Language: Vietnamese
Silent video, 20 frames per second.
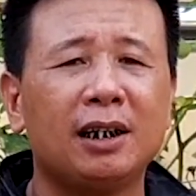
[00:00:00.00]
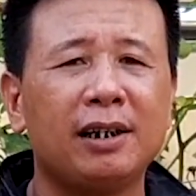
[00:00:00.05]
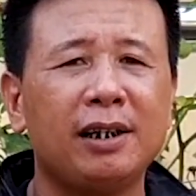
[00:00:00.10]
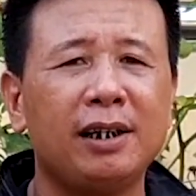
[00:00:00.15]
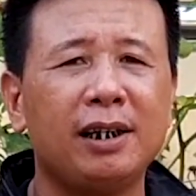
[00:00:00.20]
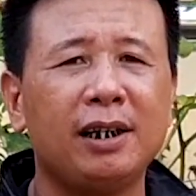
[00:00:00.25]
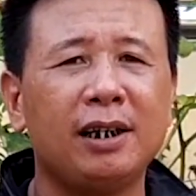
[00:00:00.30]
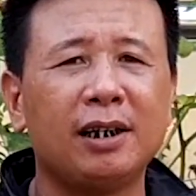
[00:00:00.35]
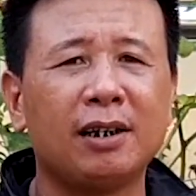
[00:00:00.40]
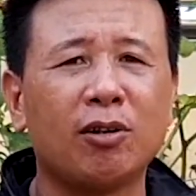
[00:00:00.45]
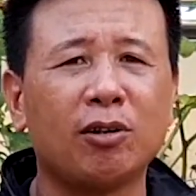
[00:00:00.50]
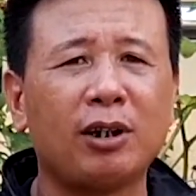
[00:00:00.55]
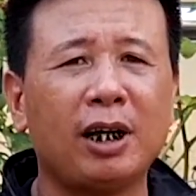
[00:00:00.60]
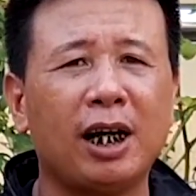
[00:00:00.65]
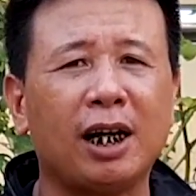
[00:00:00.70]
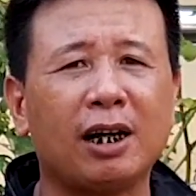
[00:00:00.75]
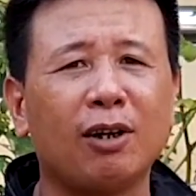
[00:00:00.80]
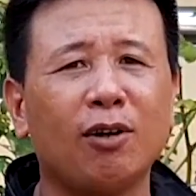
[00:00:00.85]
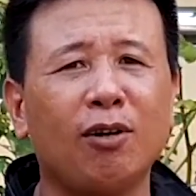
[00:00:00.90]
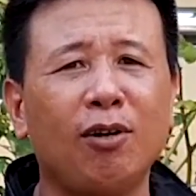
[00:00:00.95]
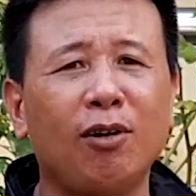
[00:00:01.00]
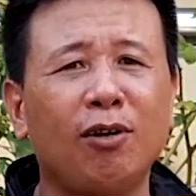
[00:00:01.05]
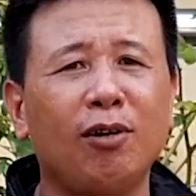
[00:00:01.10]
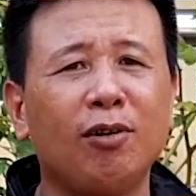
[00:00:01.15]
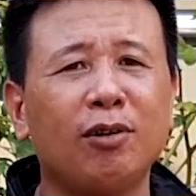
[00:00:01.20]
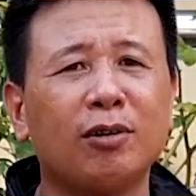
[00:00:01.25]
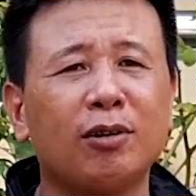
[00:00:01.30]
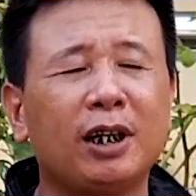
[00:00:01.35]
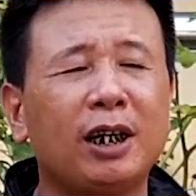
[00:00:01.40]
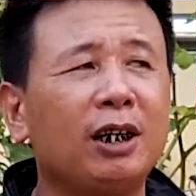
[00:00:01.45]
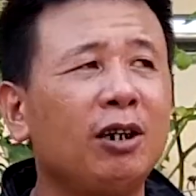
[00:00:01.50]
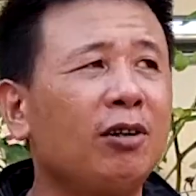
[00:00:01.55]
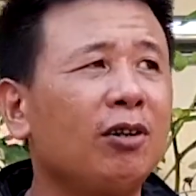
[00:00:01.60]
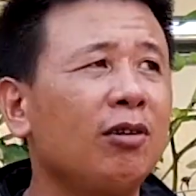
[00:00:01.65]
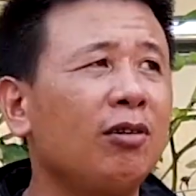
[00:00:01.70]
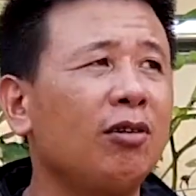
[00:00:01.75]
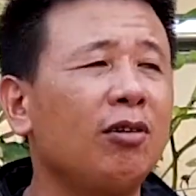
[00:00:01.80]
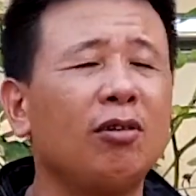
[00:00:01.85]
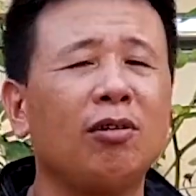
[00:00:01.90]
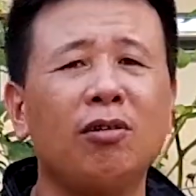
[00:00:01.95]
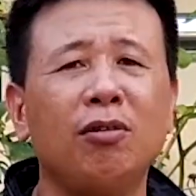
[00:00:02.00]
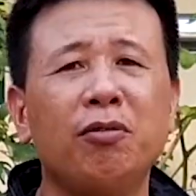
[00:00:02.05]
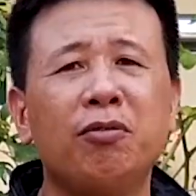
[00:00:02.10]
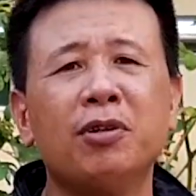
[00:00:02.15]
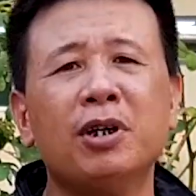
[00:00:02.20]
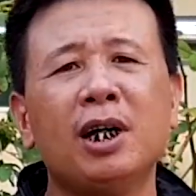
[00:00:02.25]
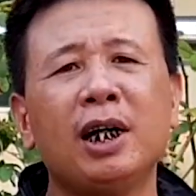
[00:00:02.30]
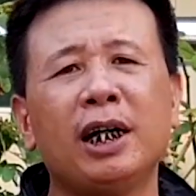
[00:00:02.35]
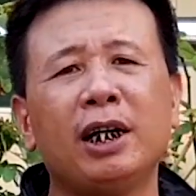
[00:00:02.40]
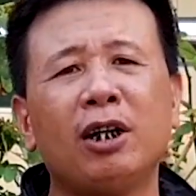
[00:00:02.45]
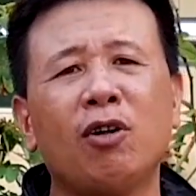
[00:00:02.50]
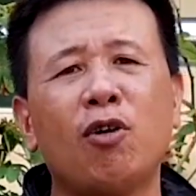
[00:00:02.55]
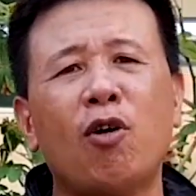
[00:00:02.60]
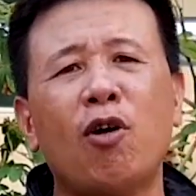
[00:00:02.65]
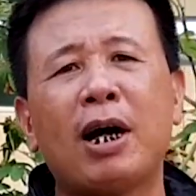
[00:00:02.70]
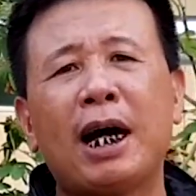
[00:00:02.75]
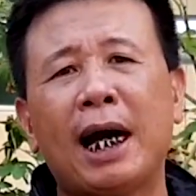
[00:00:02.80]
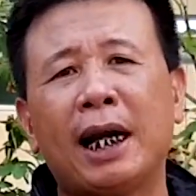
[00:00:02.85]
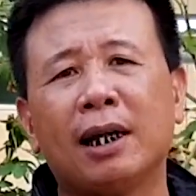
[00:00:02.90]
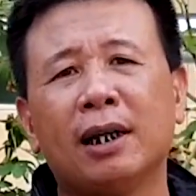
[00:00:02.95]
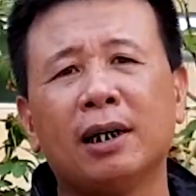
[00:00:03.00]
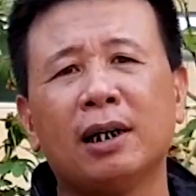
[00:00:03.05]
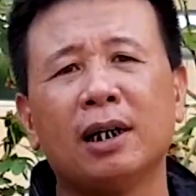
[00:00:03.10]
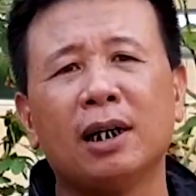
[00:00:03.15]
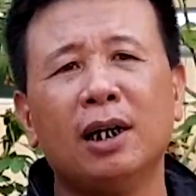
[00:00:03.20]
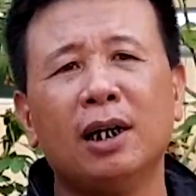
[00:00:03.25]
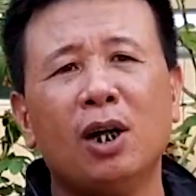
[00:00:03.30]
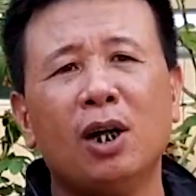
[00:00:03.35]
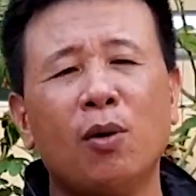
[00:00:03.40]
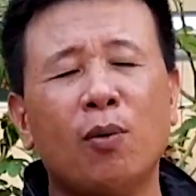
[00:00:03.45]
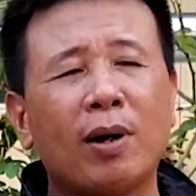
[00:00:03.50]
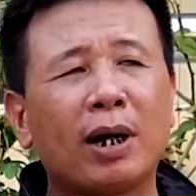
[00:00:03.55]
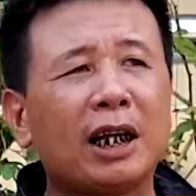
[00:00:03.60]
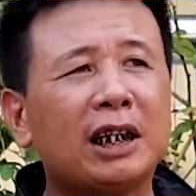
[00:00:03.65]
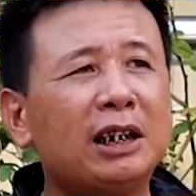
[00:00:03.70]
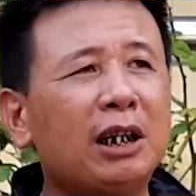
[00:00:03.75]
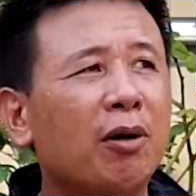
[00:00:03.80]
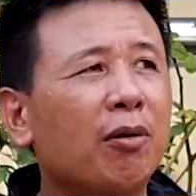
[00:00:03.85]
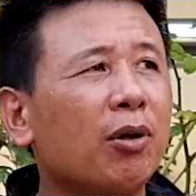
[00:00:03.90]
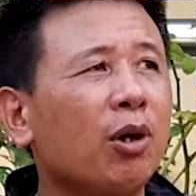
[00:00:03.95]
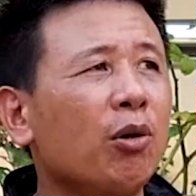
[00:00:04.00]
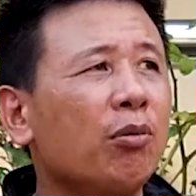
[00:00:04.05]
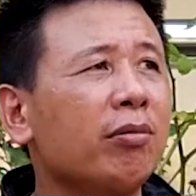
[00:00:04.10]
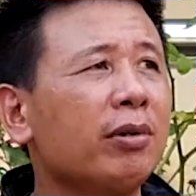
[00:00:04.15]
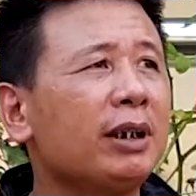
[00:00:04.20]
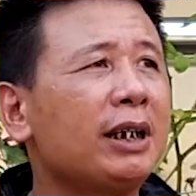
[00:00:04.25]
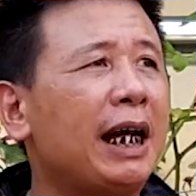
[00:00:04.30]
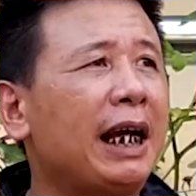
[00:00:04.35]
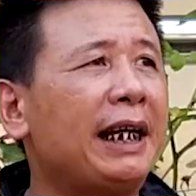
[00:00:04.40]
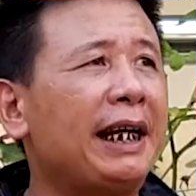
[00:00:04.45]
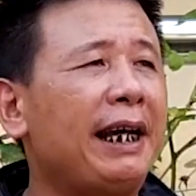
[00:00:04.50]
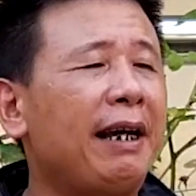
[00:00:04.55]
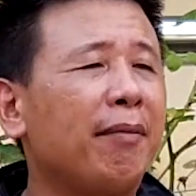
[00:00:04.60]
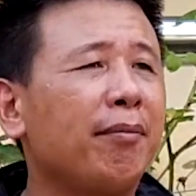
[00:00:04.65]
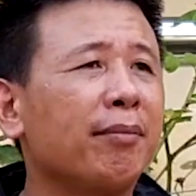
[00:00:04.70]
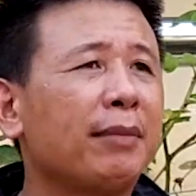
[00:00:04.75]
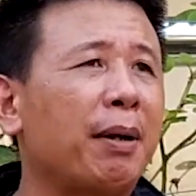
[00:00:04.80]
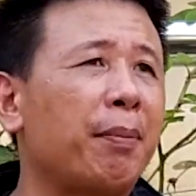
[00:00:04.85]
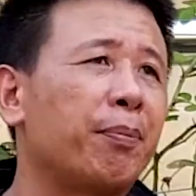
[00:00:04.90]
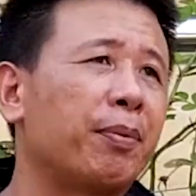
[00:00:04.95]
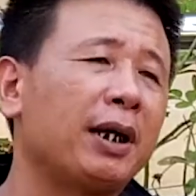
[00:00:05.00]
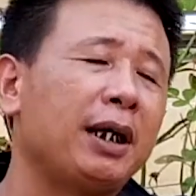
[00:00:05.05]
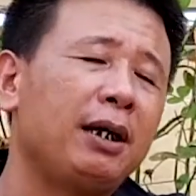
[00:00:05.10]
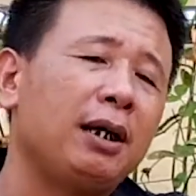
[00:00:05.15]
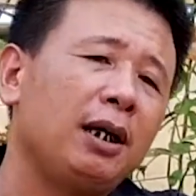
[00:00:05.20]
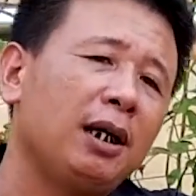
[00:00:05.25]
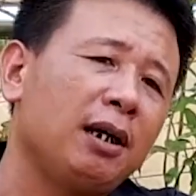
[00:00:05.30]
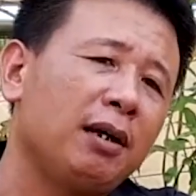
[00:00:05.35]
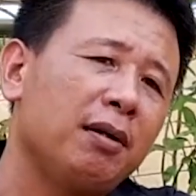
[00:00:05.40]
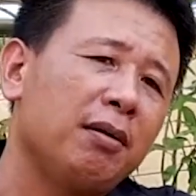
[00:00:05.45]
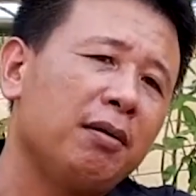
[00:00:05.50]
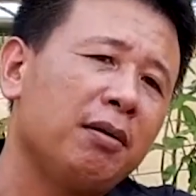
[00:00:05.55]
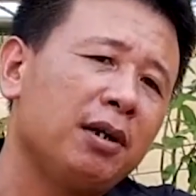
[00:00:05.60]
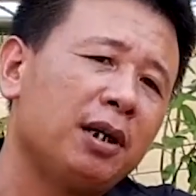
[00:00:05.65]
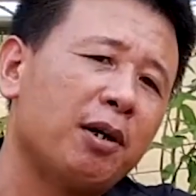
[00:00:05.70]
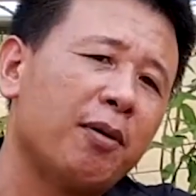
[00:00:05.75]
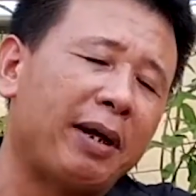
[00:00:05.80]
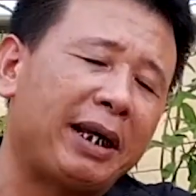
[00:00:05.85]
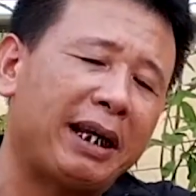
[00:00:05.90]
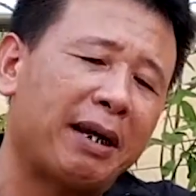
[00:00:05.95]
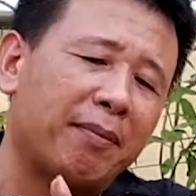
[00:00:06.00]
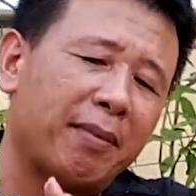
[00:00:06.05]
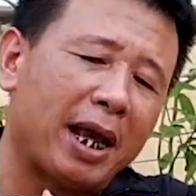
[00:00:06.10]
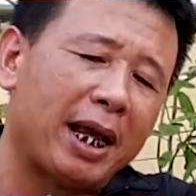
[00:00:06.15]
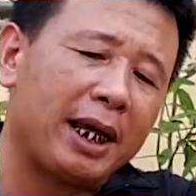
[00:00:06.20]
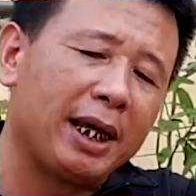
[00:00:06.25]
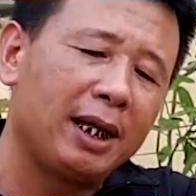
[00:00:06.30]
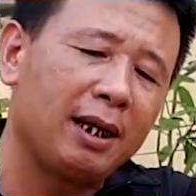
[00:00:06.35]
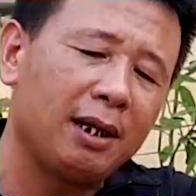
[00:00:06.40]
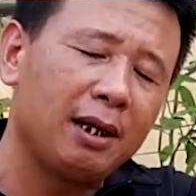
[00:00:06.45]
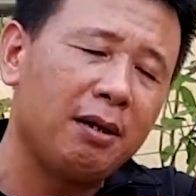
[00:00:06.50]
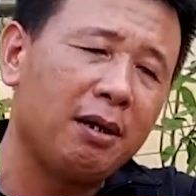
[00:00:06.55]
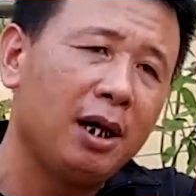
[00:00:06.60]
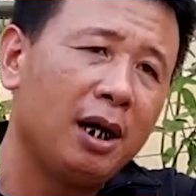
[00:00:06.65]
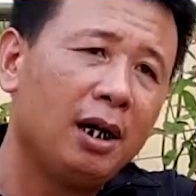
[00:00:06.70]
thì có thể là nó thấy nó, nó vướng hay nó khó khăn hoặc là nhiều lúc thì anh em tập cái nếu anh em để ý thì,